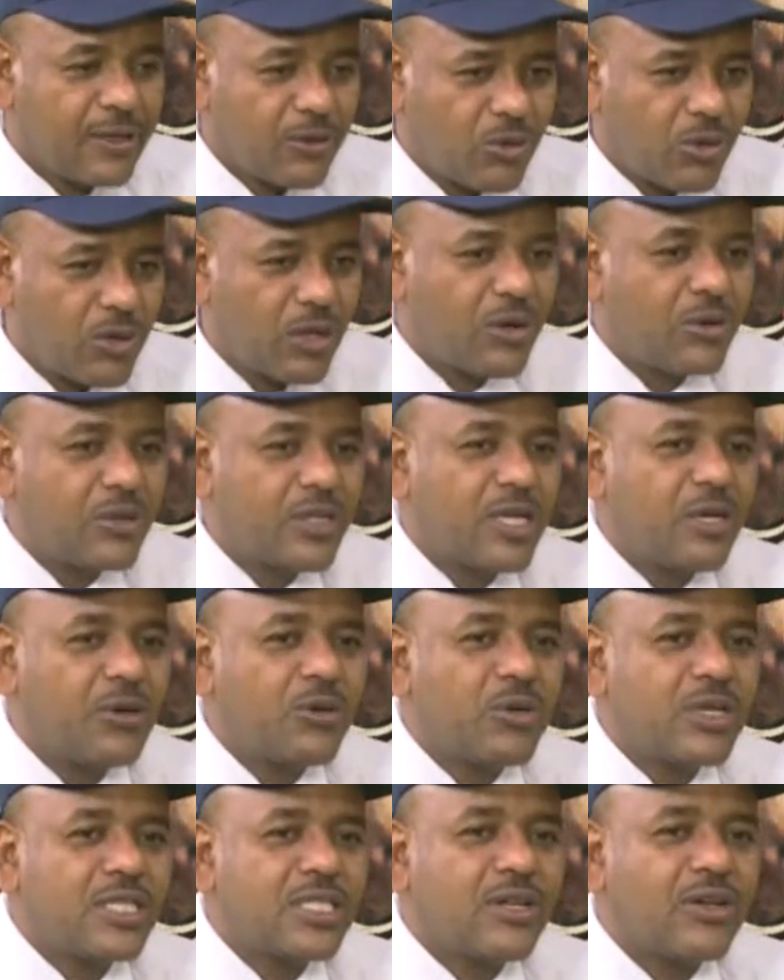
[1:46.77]
كلهم
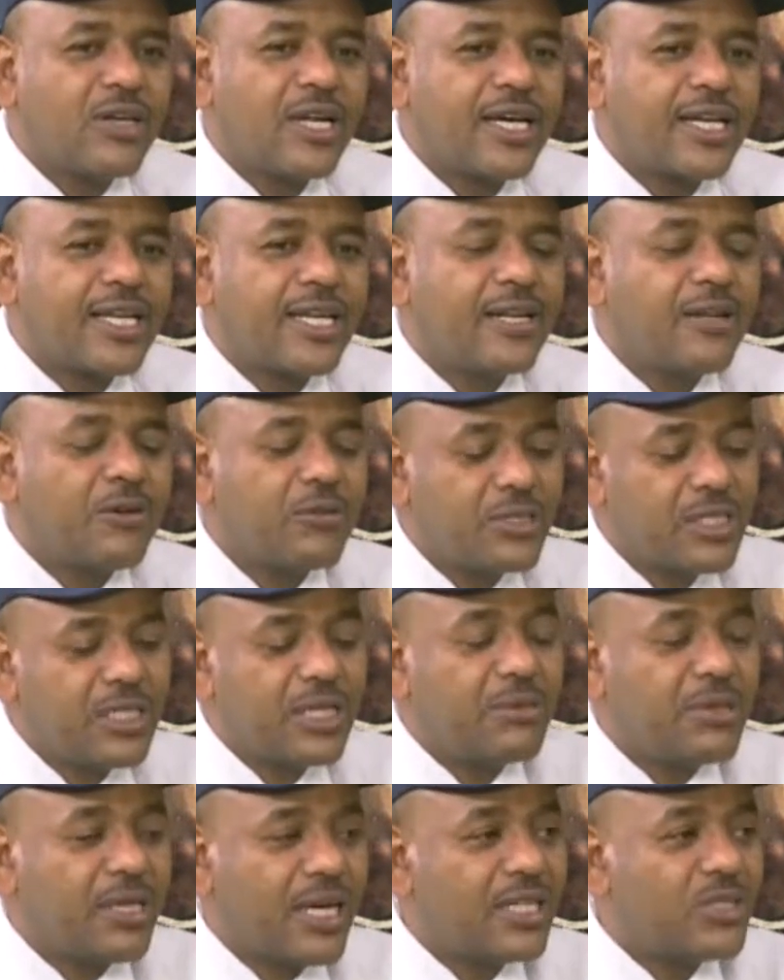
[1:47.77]
لهم وزنهم لكن لو
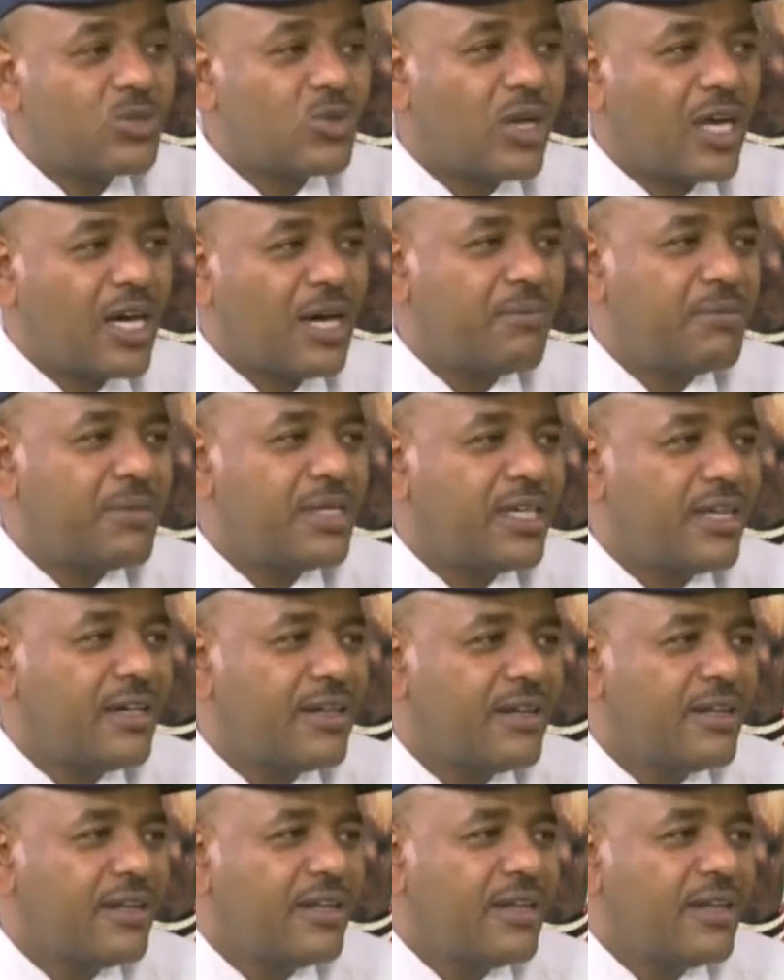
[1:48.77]
جينا من حيث الأهمية